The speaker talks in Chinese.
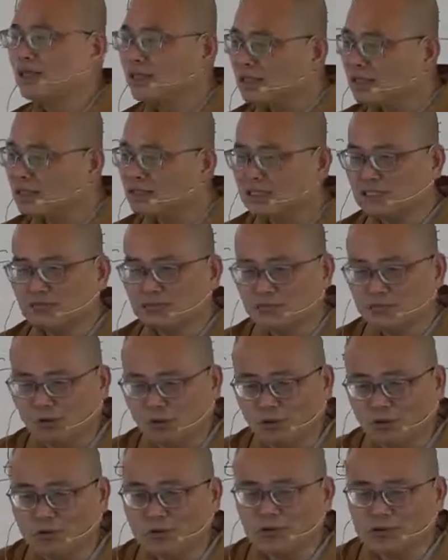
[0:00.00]
依着
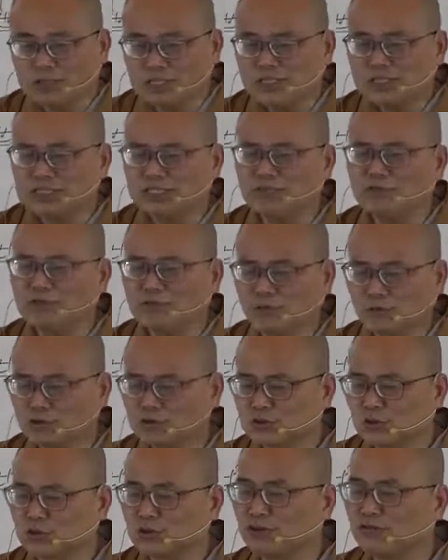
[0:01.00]
佛，依着佛
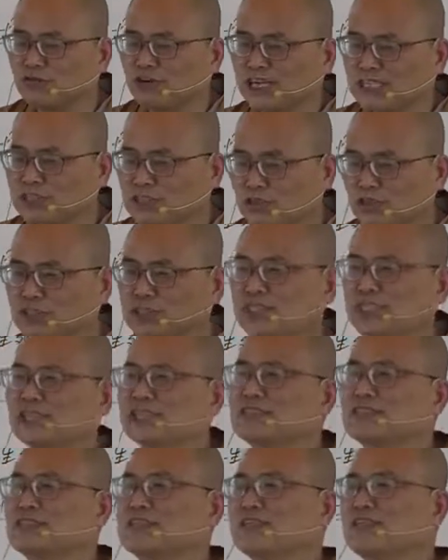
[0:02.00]
说的法修行。
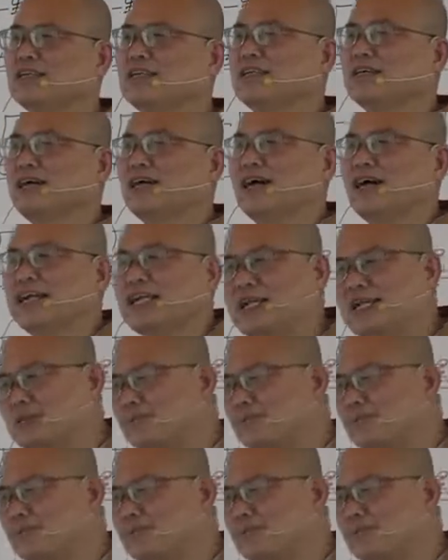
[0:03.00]
啊，那